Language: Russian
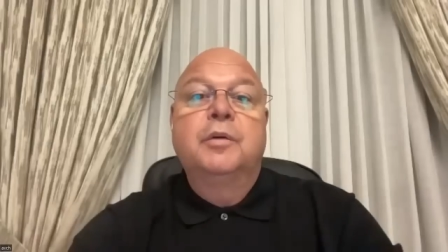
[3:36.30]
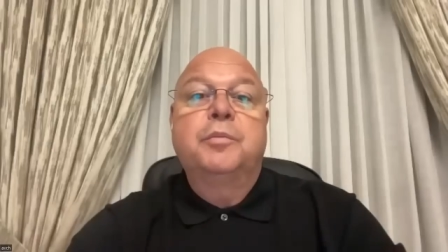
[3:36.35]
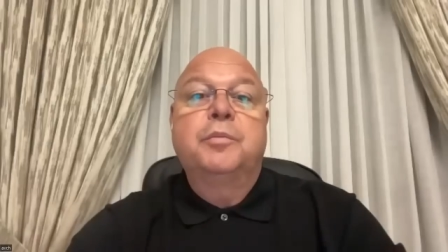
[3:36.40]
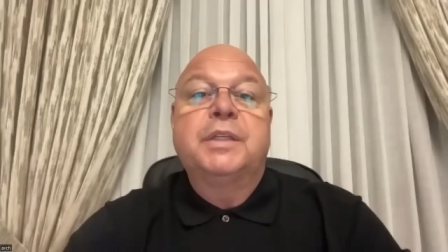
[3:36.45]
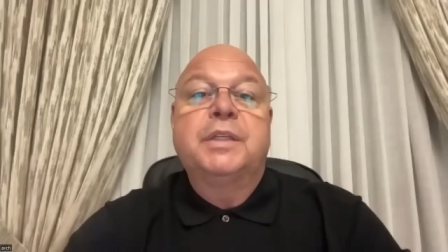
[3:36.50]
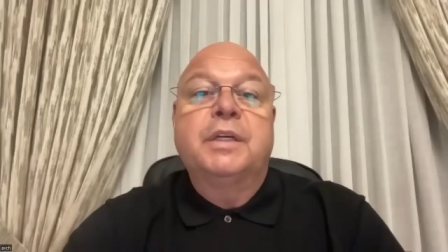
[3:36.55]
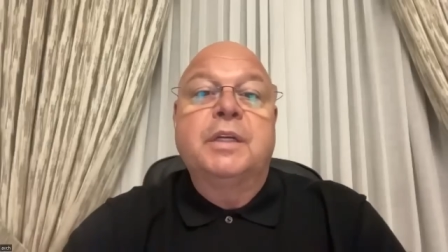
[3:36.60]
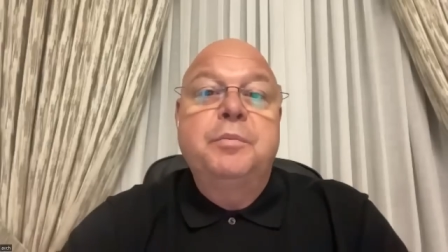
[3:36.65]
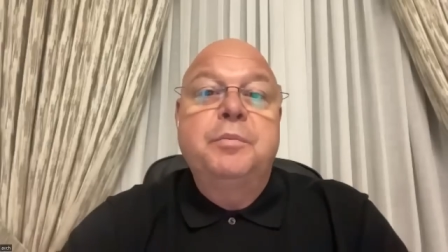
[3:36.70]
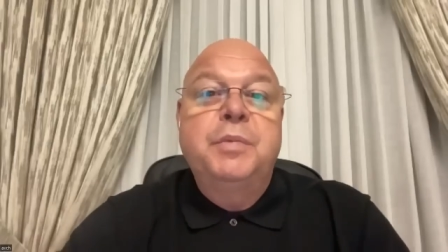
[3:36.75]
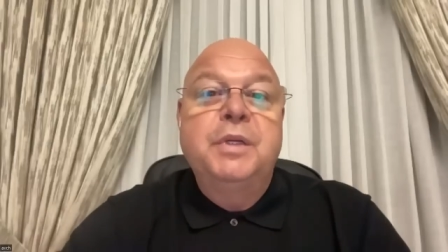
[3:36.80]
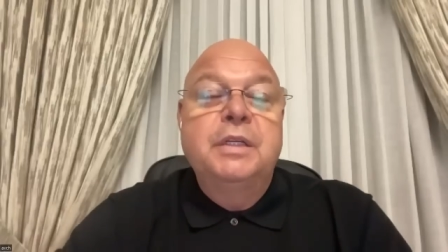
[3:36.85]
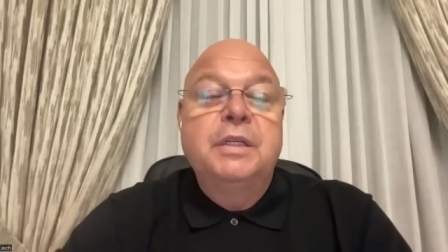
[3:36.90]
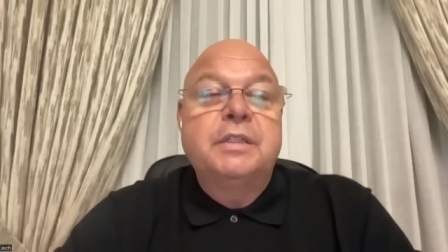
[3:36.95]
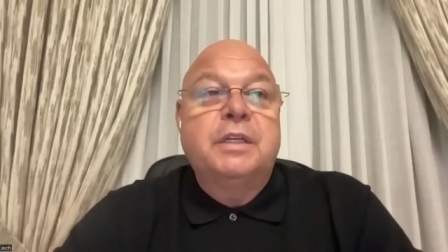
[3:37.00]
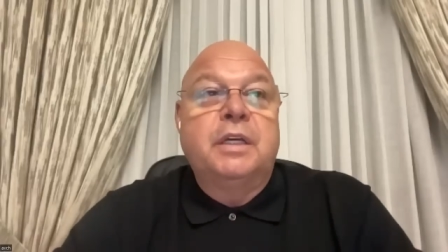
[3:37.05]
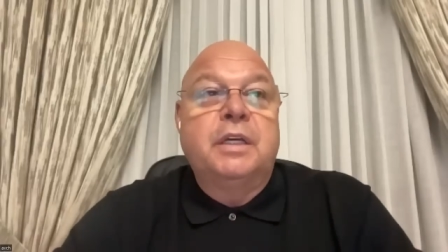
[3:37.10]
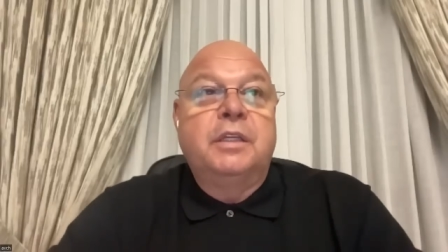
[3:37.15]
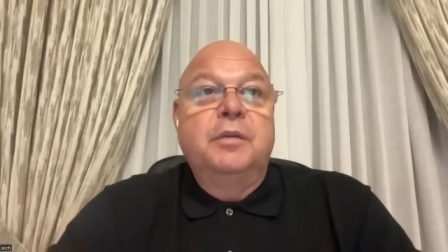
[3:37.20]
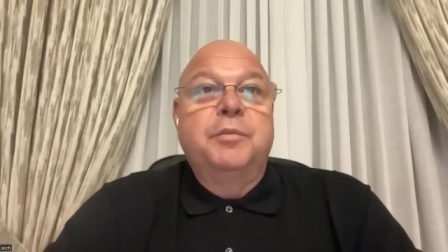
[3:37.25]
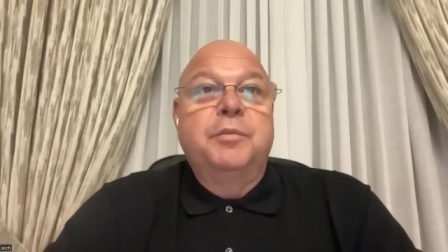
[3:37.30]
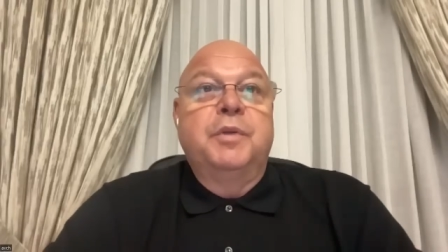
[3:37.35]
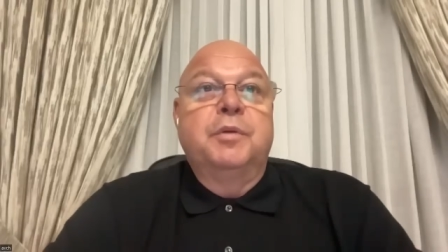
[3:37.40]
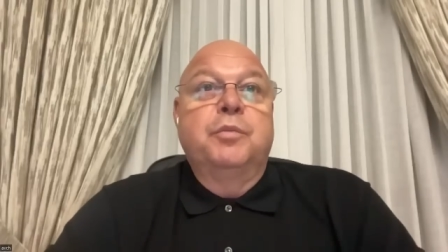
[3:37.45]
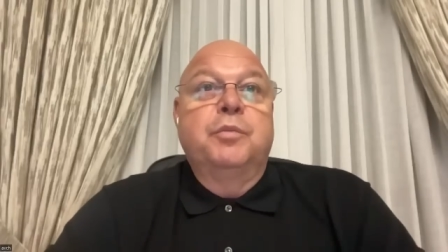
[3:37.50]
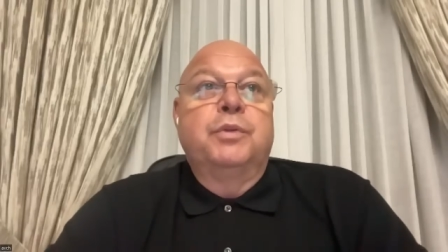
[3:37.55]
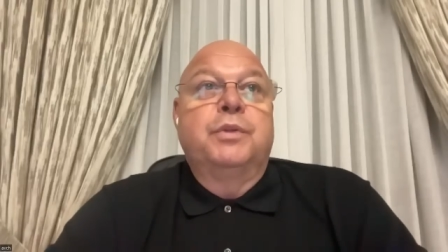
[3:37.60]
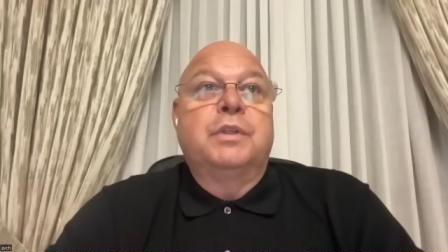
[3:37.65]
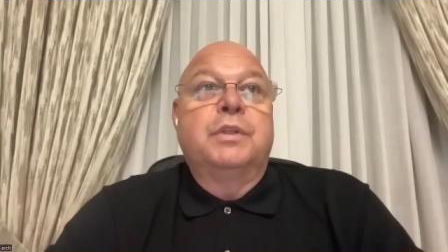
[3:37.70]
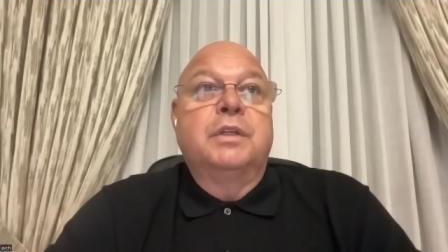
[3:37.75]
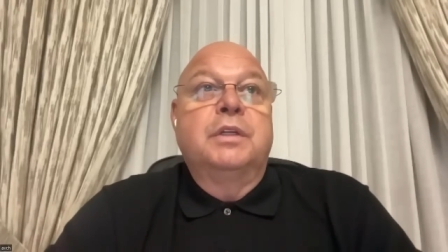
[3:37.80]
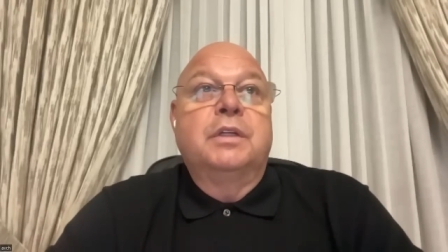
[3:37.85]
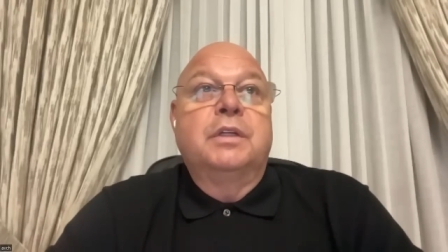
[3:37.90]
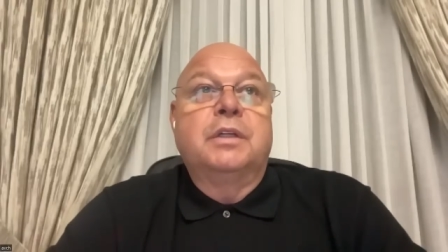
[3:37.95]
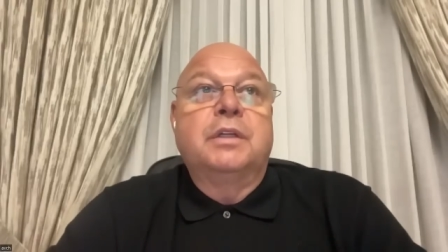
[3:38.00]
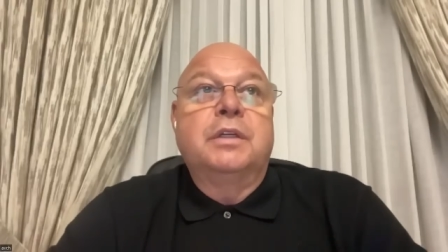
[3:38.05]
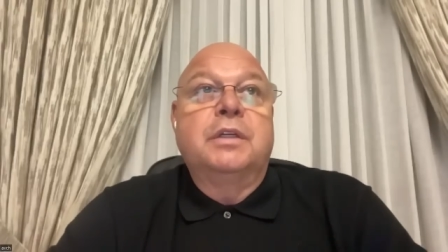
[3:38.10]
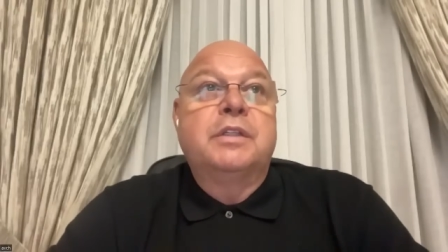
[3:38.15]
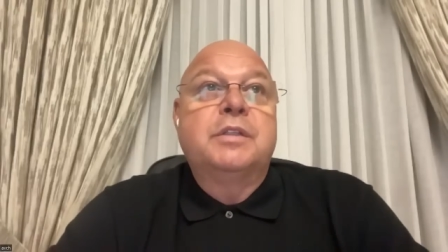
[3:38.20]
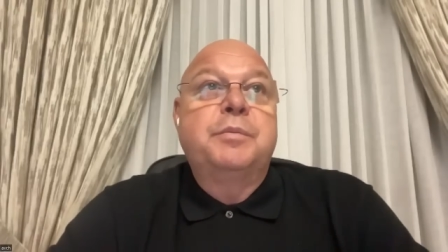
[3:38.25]
подкрепились каким-нибудь
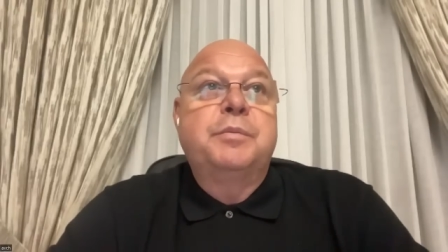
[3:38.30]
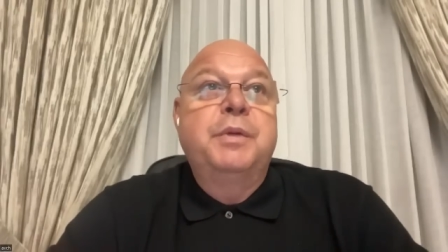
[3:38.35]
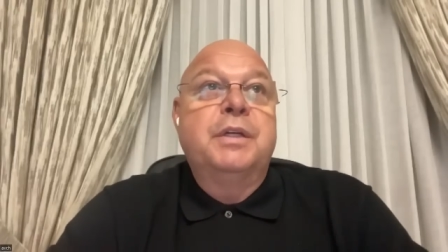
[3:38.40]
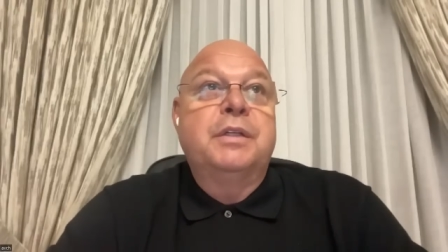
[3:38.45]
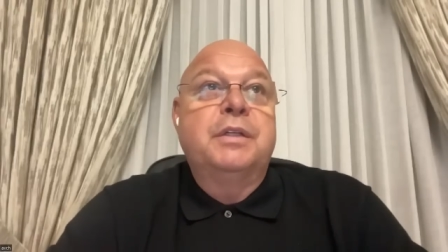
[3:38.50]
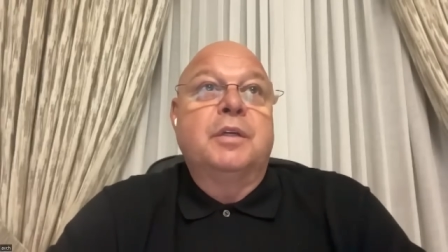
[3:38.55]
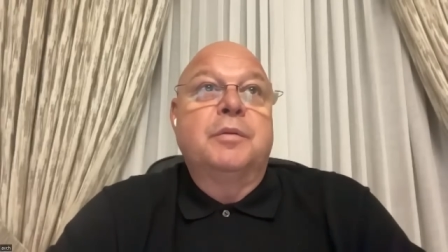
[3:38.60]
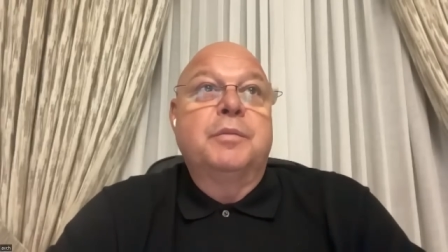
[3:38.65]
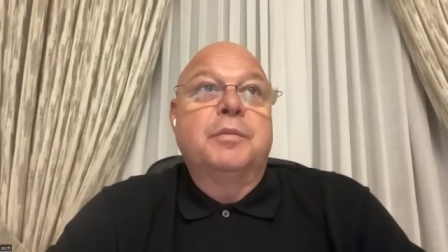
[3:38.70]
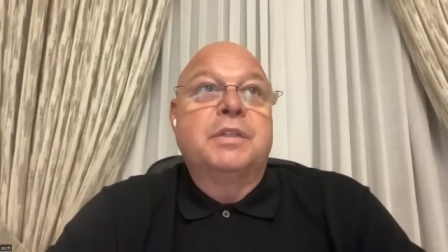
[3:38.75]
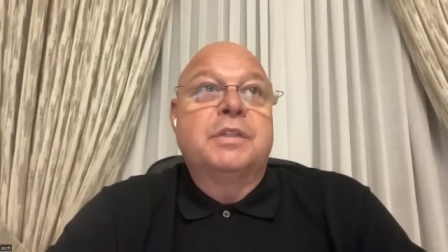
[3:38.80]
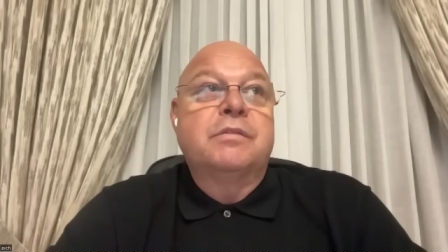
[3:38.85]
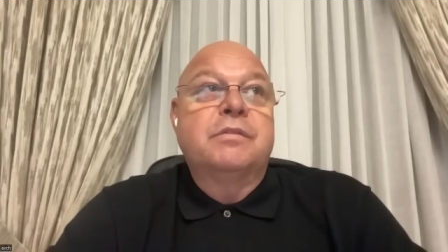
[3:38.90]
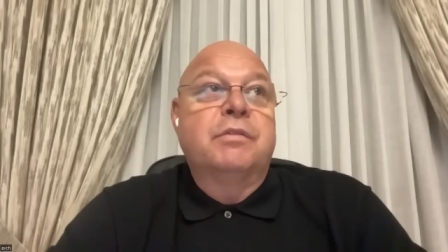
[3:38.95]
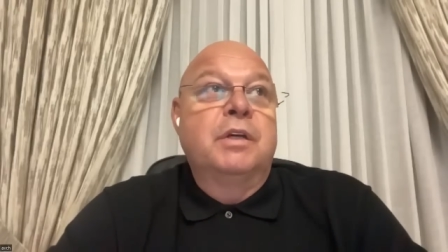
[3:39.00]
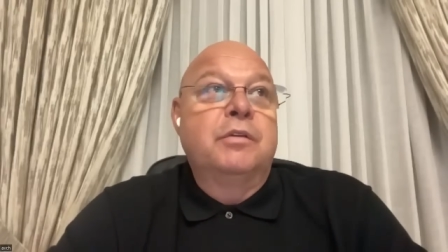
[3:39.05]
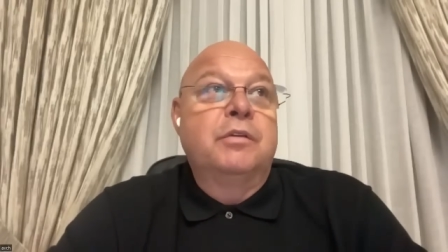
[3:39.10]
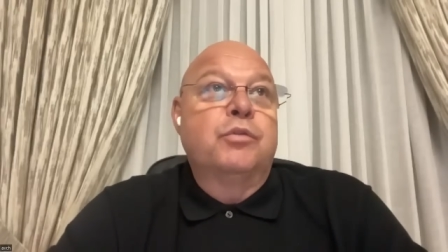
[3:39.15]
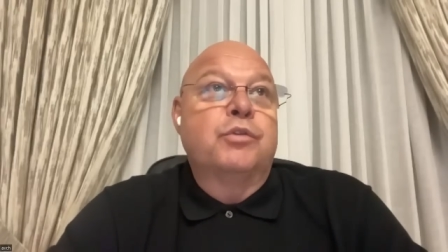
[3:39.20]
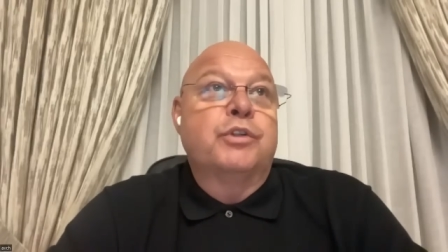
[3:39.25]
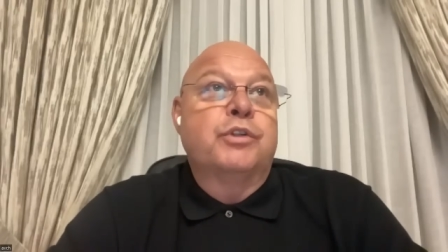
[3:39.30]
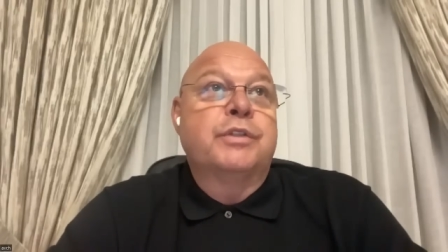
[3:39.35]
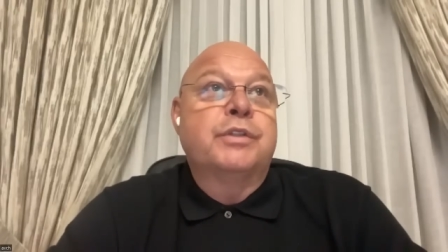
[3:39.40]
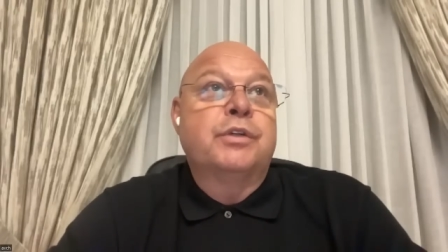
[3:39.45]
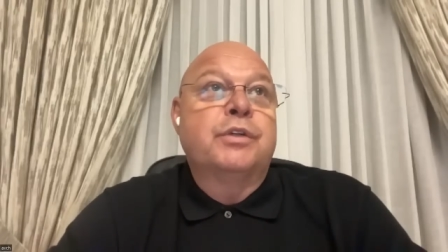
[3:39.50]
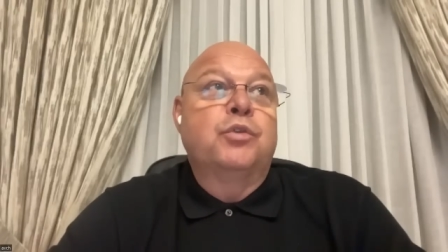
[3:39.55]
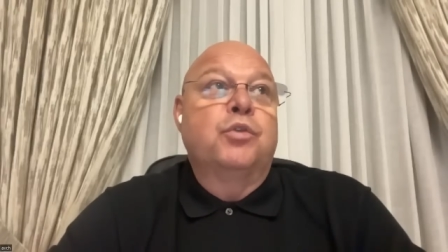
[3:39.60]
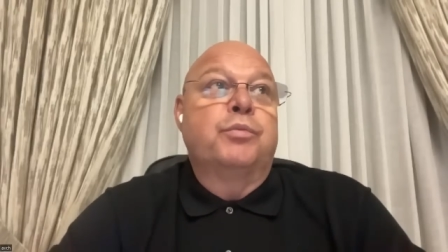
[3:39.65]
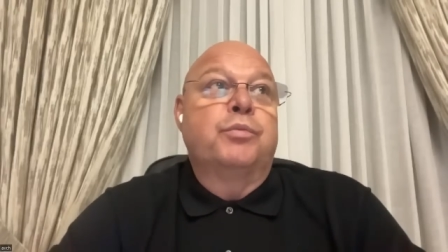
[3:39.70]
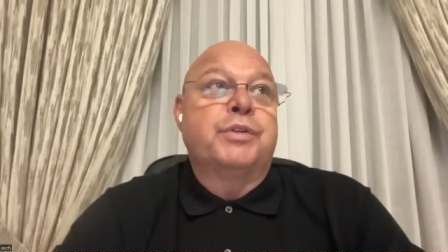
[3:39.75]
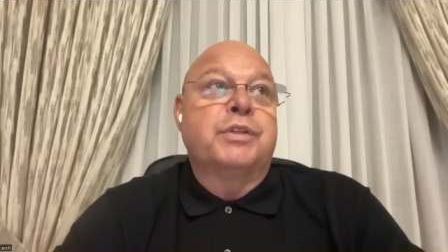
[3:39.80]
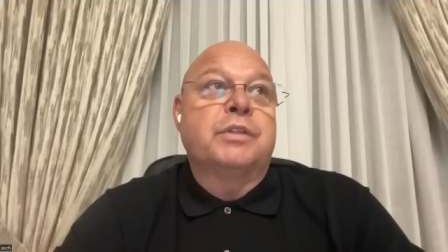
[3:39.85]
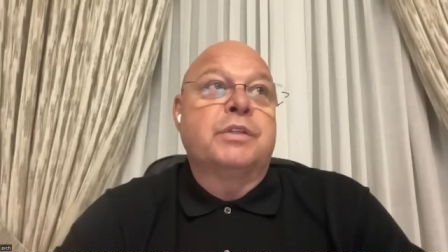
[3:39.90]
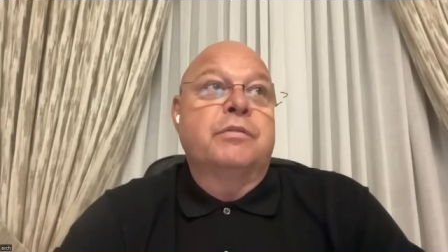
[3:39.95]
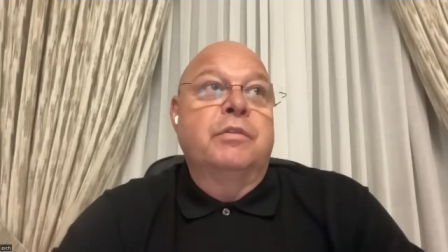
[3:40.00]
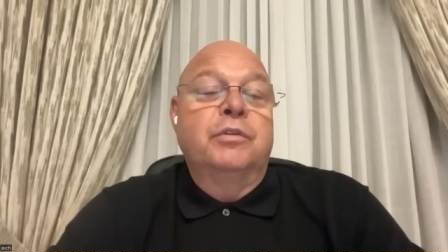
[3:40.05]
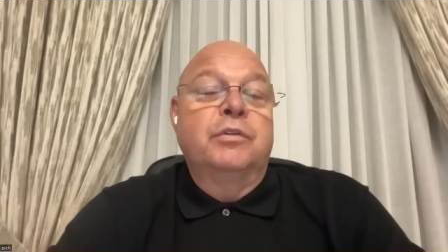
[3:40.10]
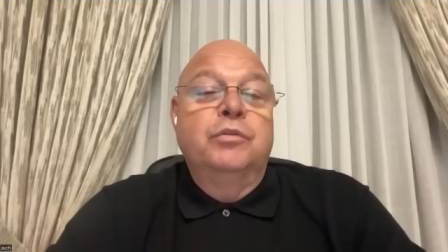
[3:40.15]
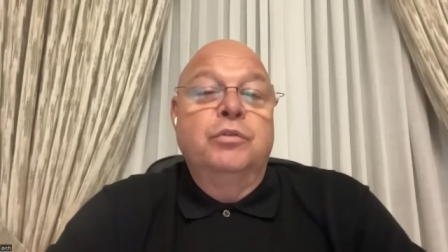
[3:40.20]
э, экспертом из своего же сообщества,